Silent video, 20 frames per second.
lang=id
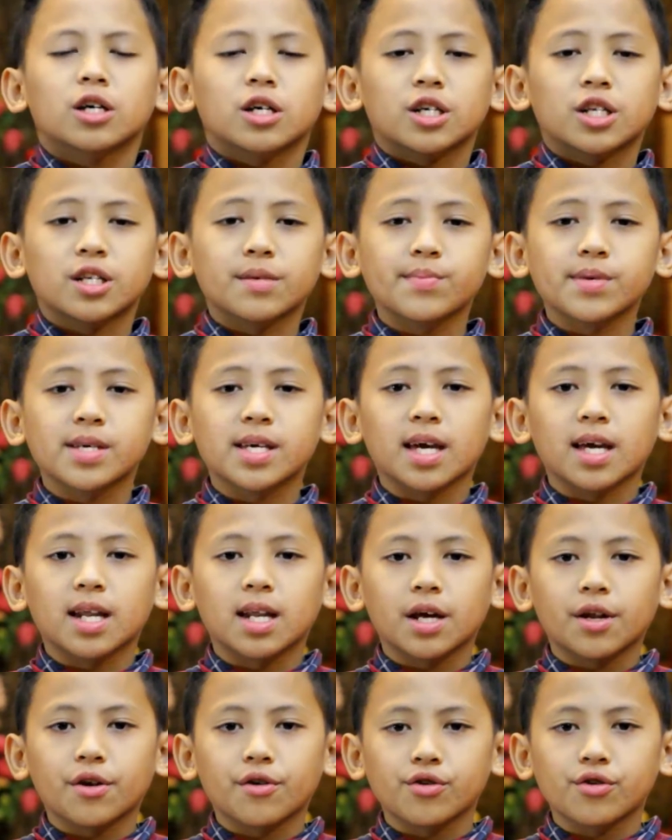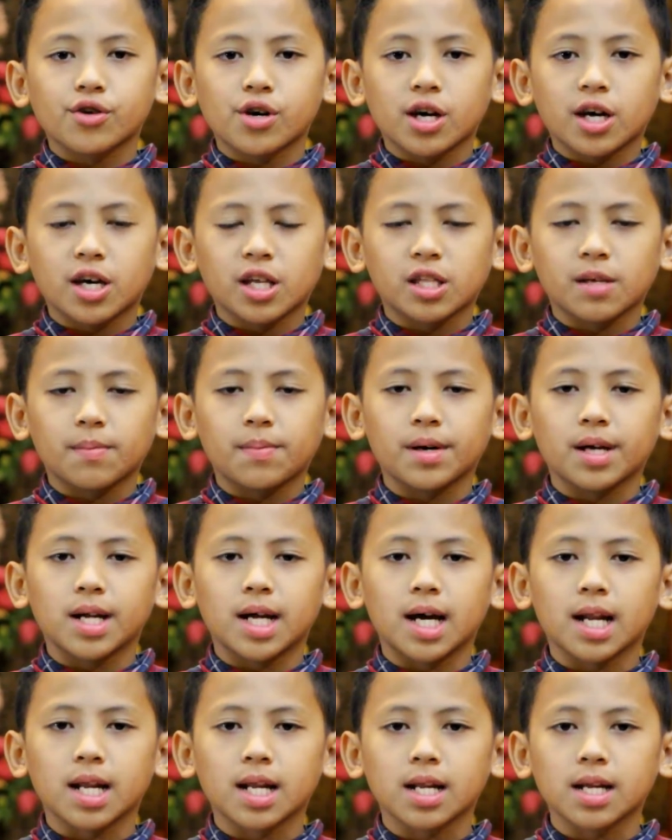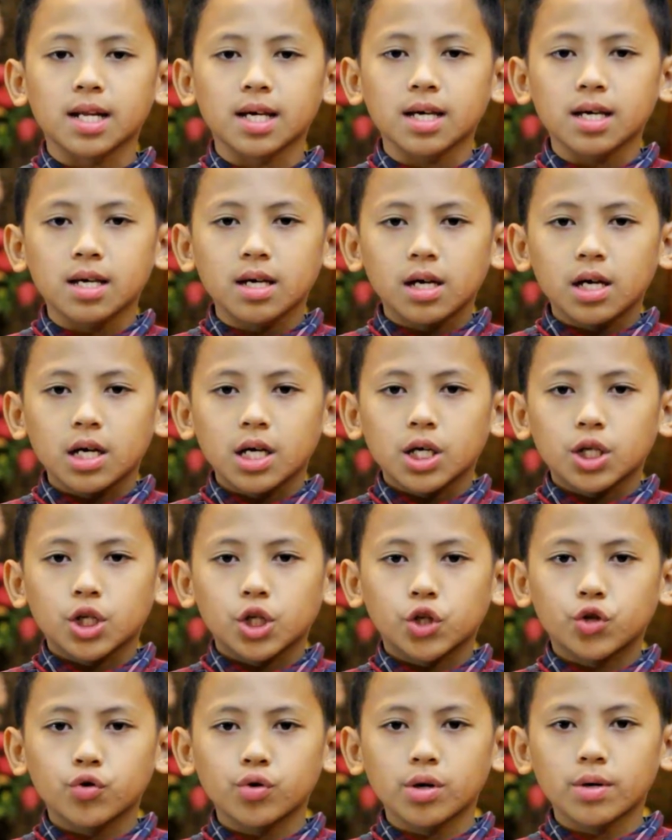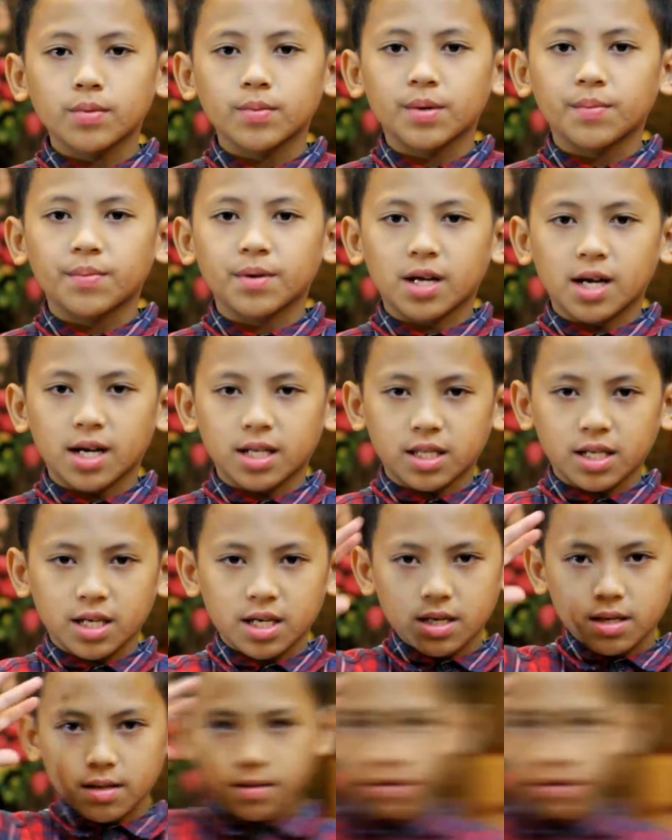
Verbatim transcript: Demikianlah renungan kita pada hari ini. Tuhan memberkati.